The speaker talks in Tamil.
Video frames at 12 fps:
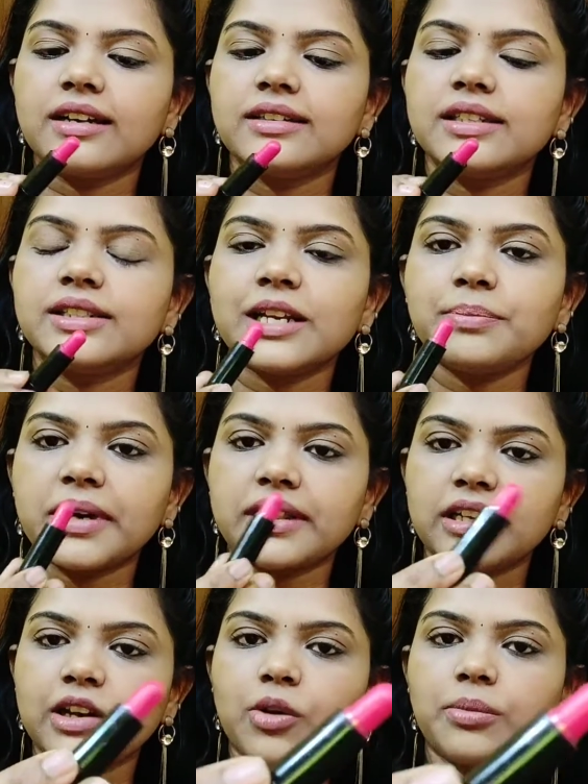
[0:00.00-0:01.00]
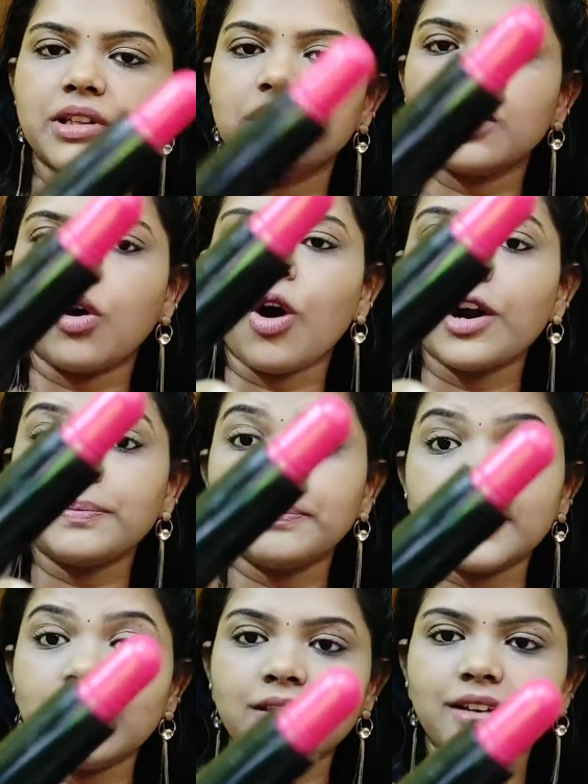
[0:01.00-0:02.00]
இந்த ஷேட் பார்த்தீங்கன்னா ஒரு மாதிரி ஹாட்
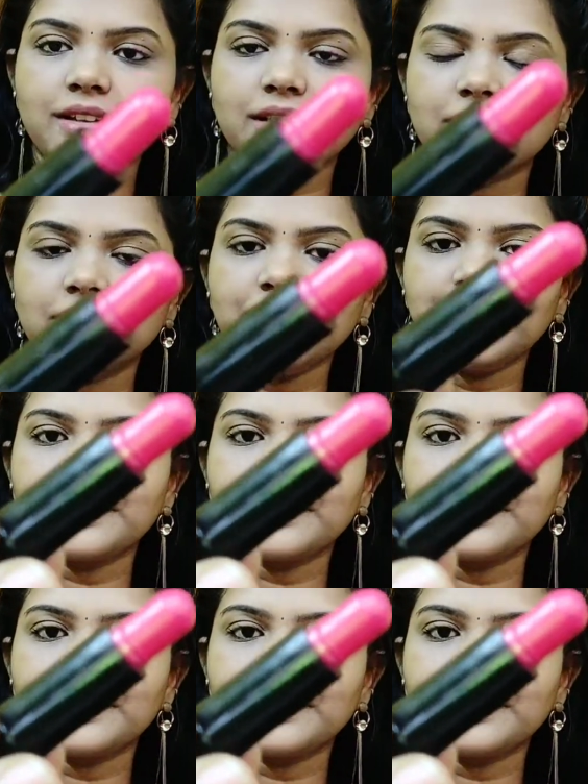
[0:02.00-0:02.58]
பிங்க்ல இருக்கு